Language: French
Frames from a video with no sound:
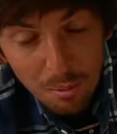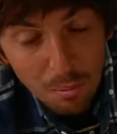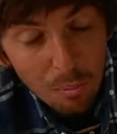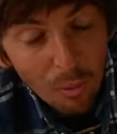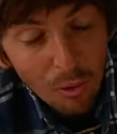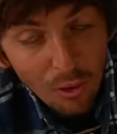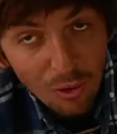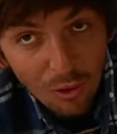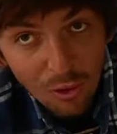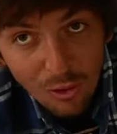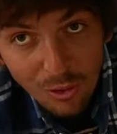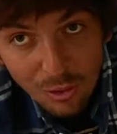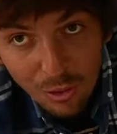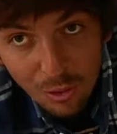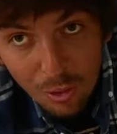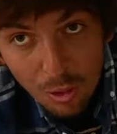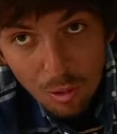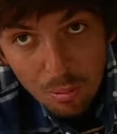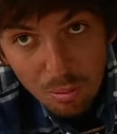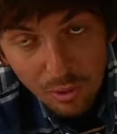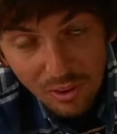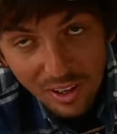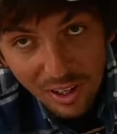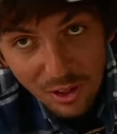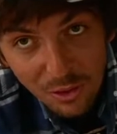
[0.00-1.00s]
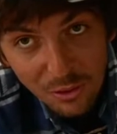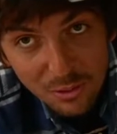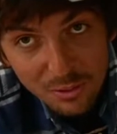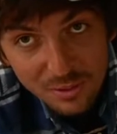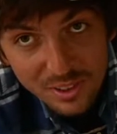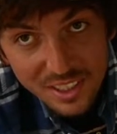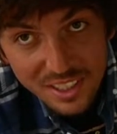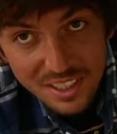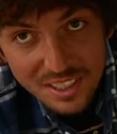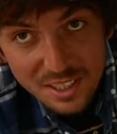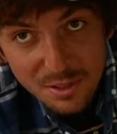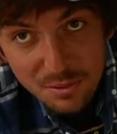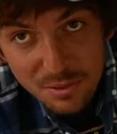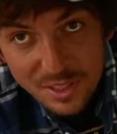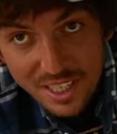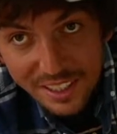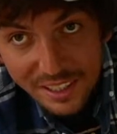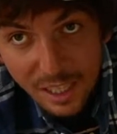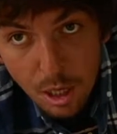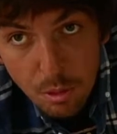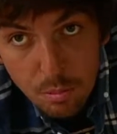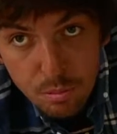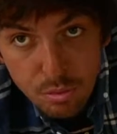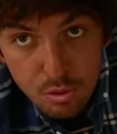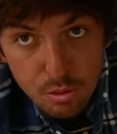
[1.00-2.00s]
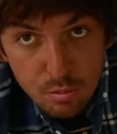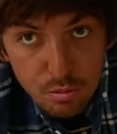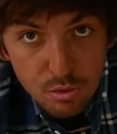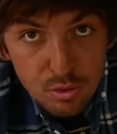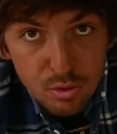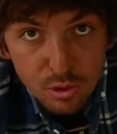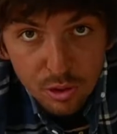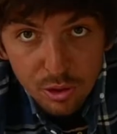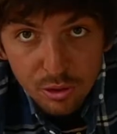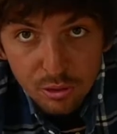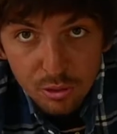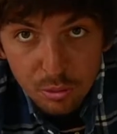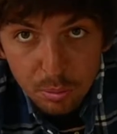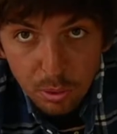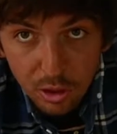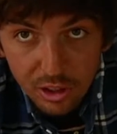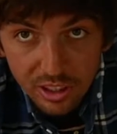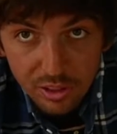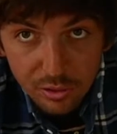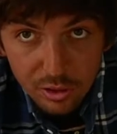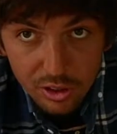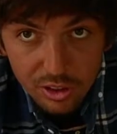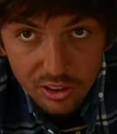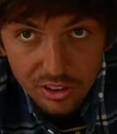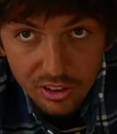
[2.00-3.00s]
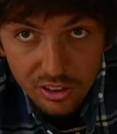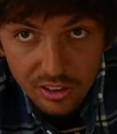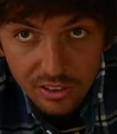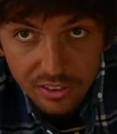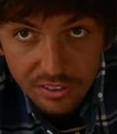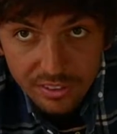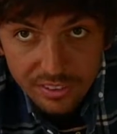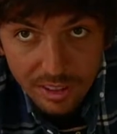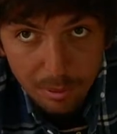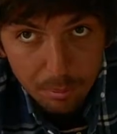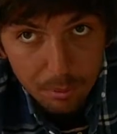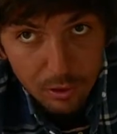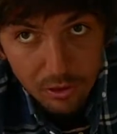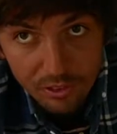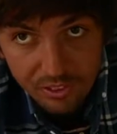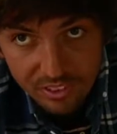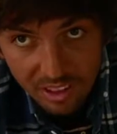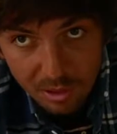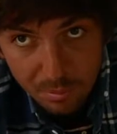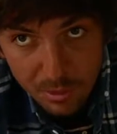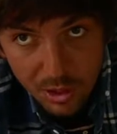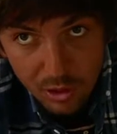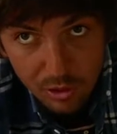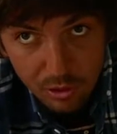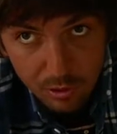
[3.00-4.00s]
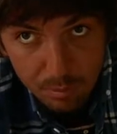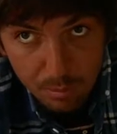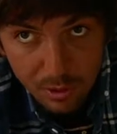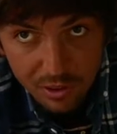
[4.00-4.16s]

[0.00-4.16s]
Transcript: Bon, en gros, pour la config, si vous êtes un peu mou, que vous prenez votre temps, ça prend 5 minutes.